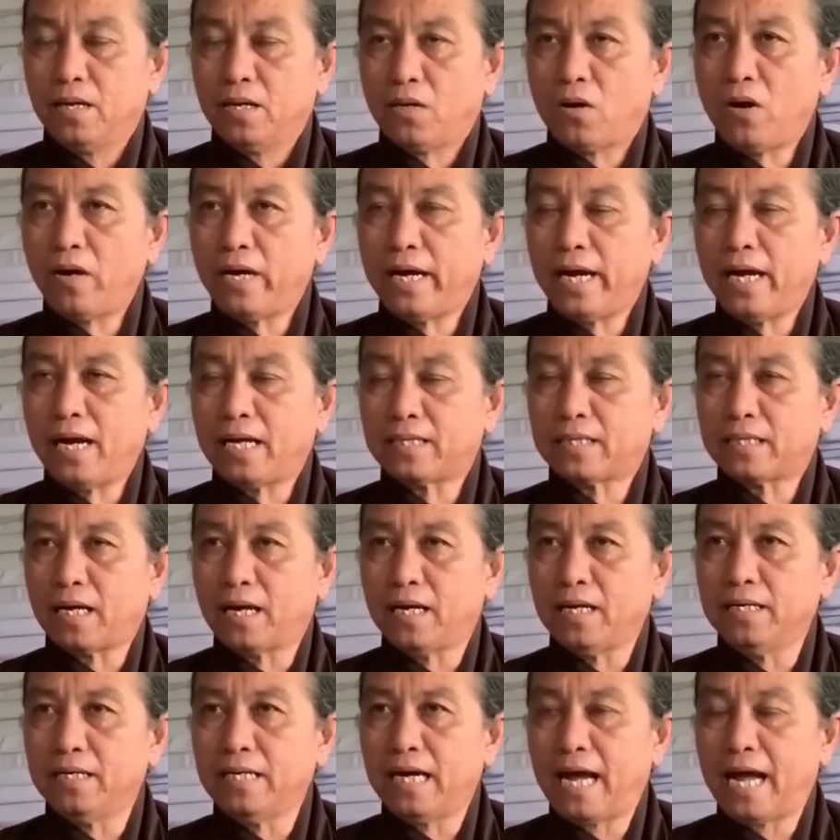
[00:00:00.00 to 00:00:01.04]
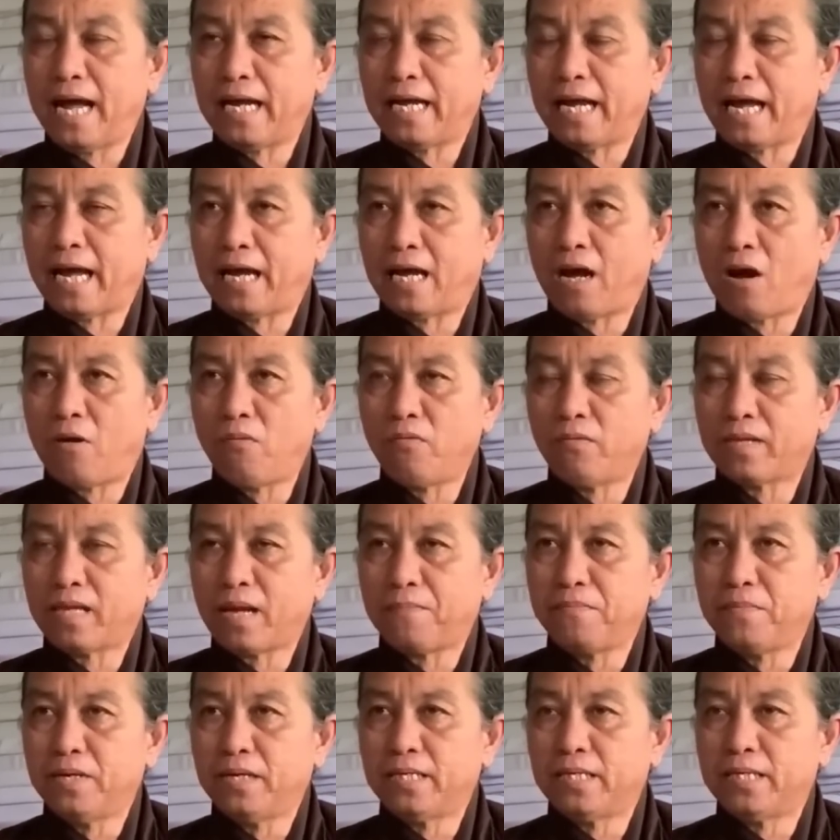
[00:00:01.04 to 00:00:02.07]
có nghĩa là từ
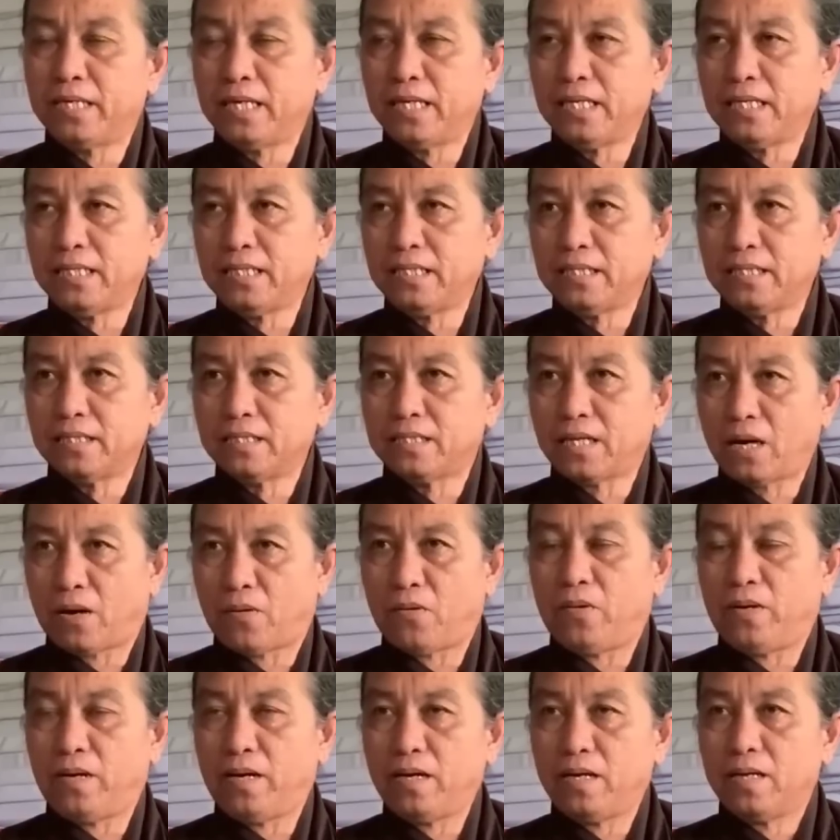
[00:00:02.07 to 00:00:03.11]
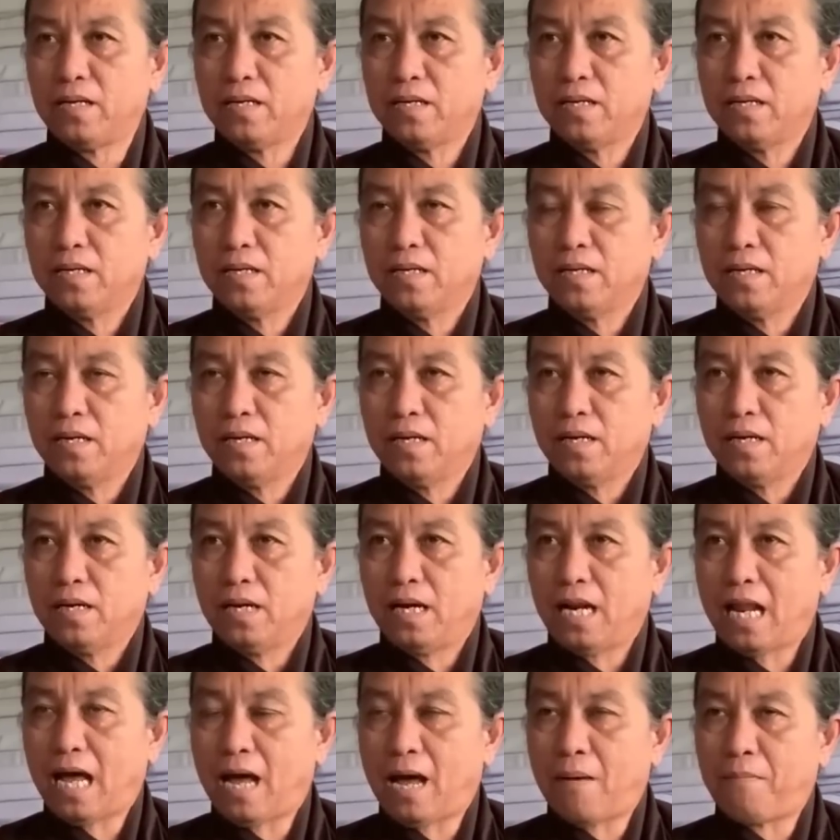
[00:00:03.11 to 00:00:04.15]
2019 rồi đó
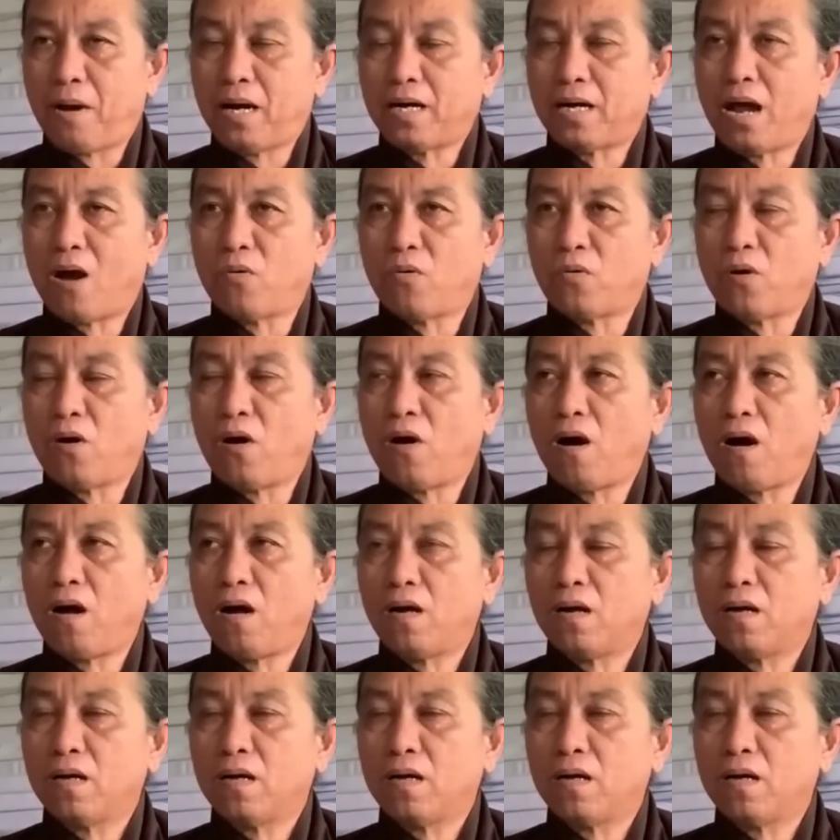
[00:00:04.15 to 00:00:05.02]
là bắt đầu nó